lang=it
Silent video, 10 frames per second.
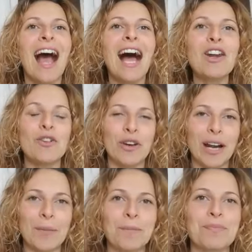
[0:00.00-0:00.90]

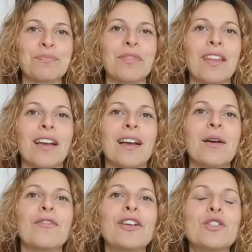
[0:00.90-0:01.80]
Allora, mh,
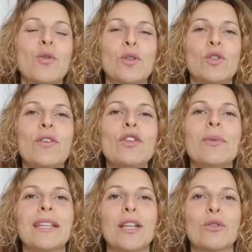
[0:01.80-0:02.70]
mm, faccio questo video
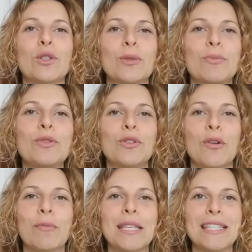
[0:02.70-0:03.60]
prendendo spunto da
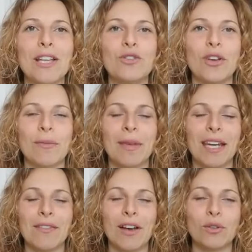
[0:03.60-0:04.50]
un messaggio che mi è
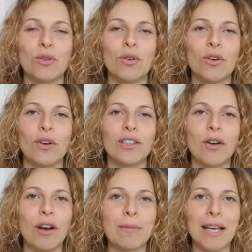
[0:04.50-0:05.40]
arrivato da
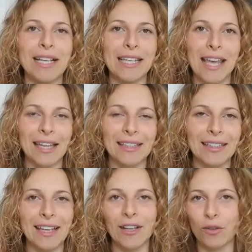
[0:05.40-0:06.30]
una mia
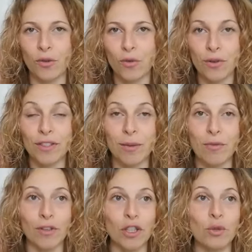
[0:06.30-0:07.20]
cliente con cui stiamo
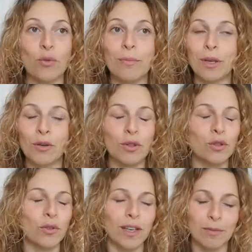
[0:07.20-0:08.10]
facendo un
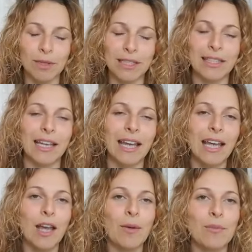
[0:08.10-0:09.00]
percorso veramente
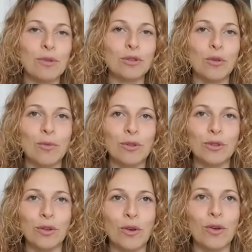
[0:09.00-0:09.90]
molto
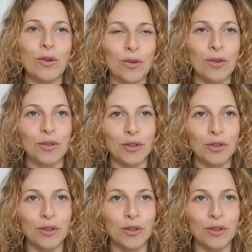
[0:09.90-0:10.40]
molto